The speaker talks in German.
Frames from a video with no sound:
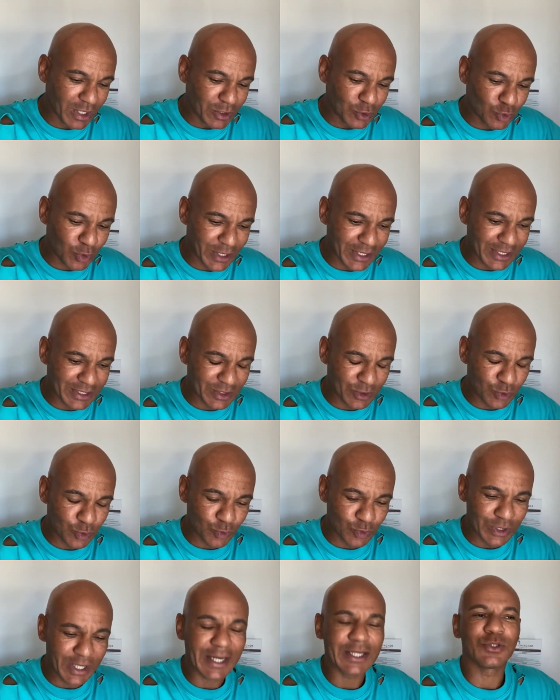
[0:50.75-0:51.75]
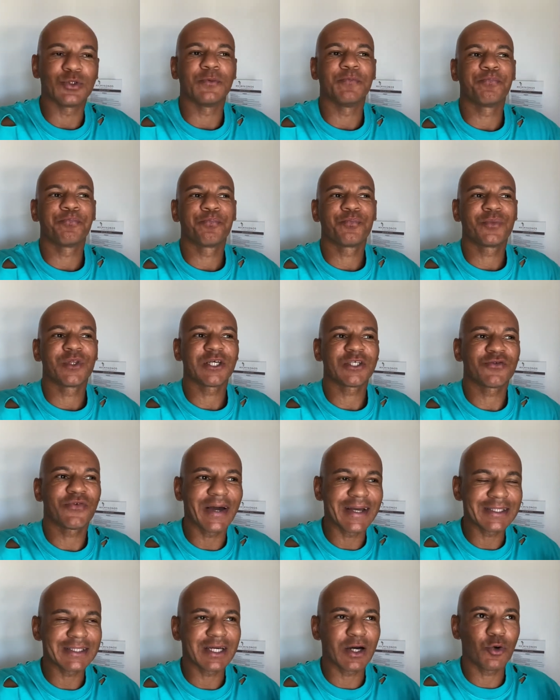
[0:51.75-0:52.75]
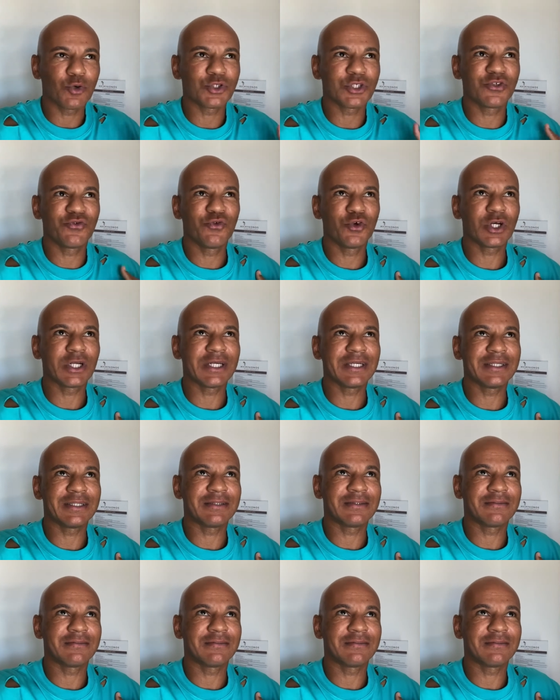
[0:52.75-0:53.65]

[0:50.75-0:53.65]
So, dann geht's jetzt los. Also, das Weiße Haus ist wirklich